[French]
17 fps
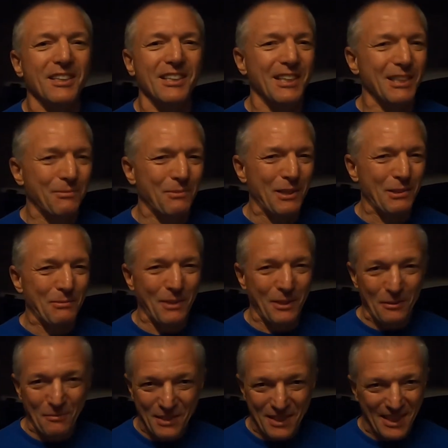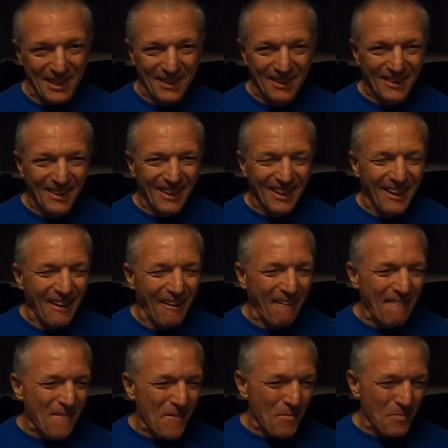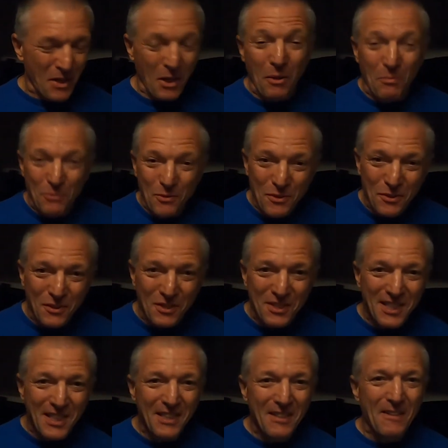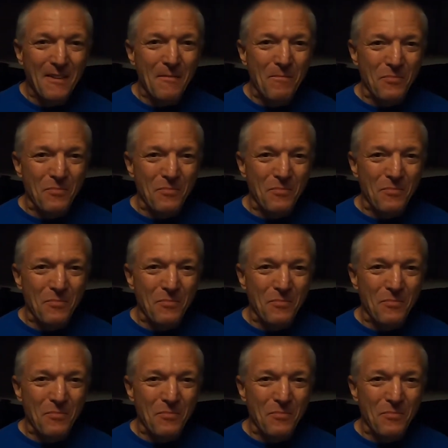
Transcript: ça se passe pas comme ça. Et en plus de ça,